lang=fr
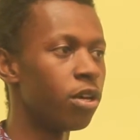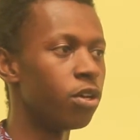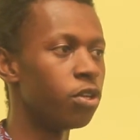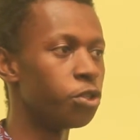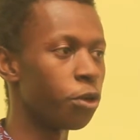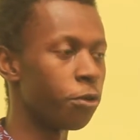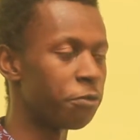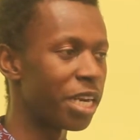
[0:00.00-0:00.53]

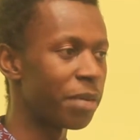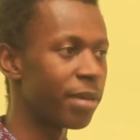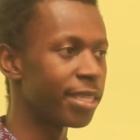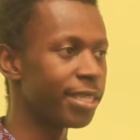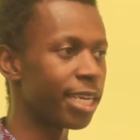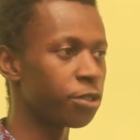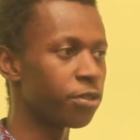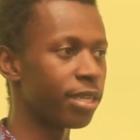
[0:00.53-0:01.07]
sont vraiment
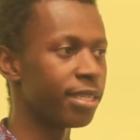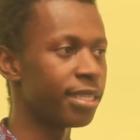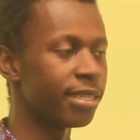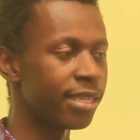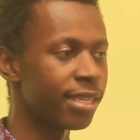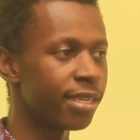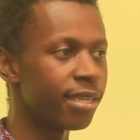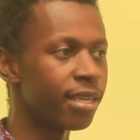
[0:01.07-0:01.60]

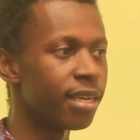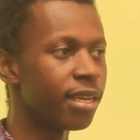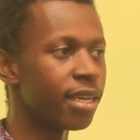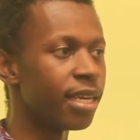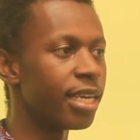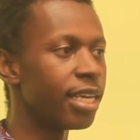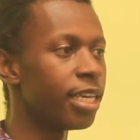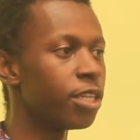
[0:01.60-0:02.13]
d'actualité
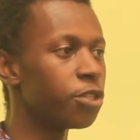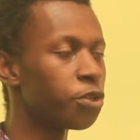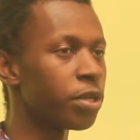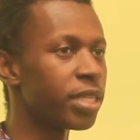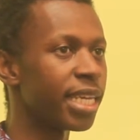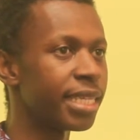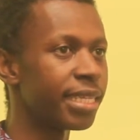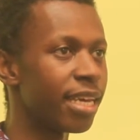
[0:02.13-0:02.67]
et sont
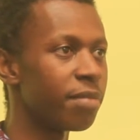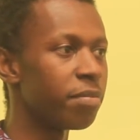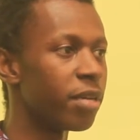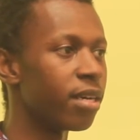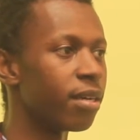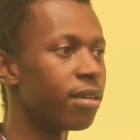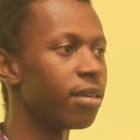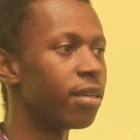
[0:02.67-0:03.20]
des thèmes
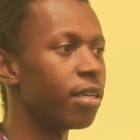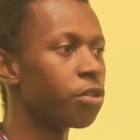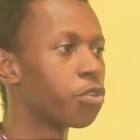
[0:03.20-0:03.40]
euh,